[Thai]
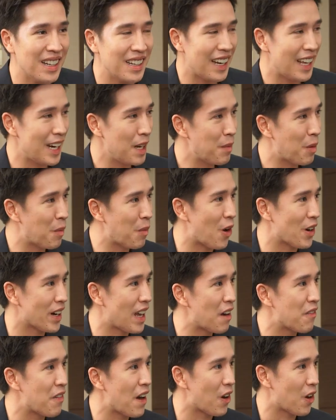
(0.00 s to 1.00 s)
และในมุมของ
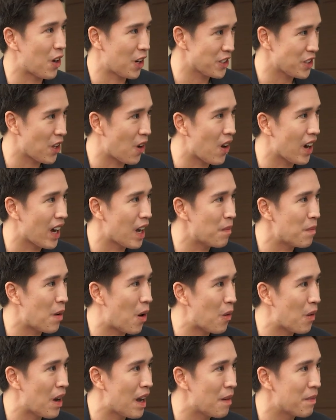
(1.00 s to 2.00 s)
ทางฝั่งกรตอครับม
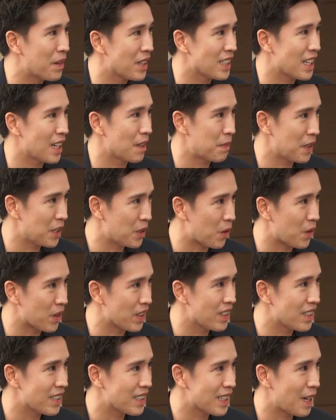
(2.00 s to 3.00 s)
องว่ามันเกิดประโยชน์
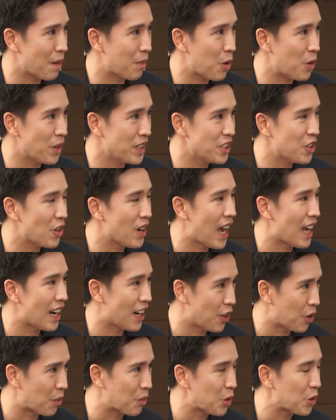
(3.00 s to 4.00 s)
กับคนที่ต้องการ
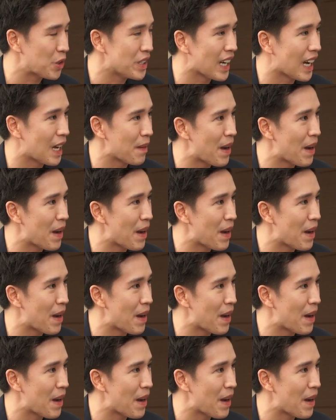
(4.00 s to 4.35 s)
ระดมทุนยังไง